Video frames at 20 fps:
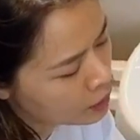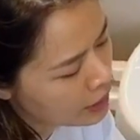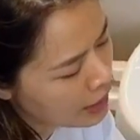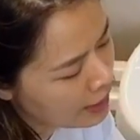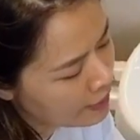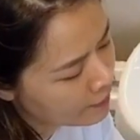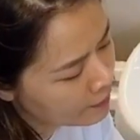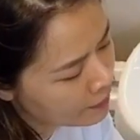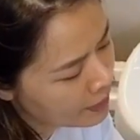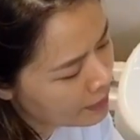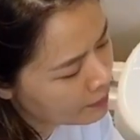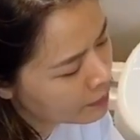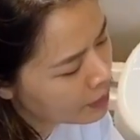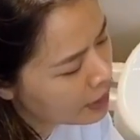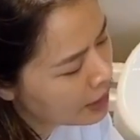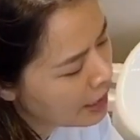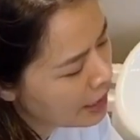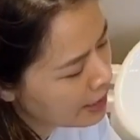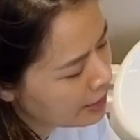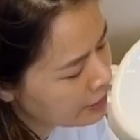ทำไปเมื่อ
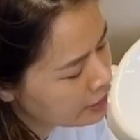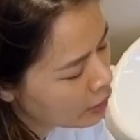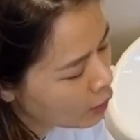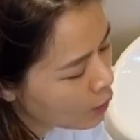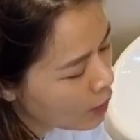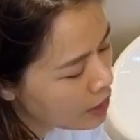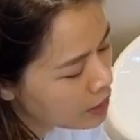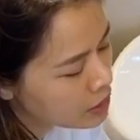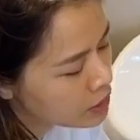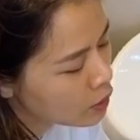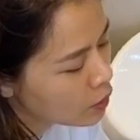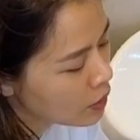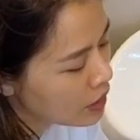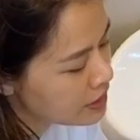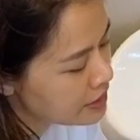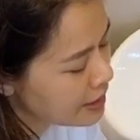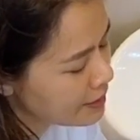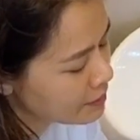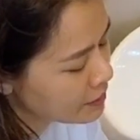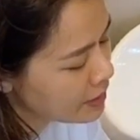ไหร่ แต่ว่าคือโอกระ
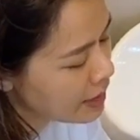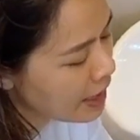จำ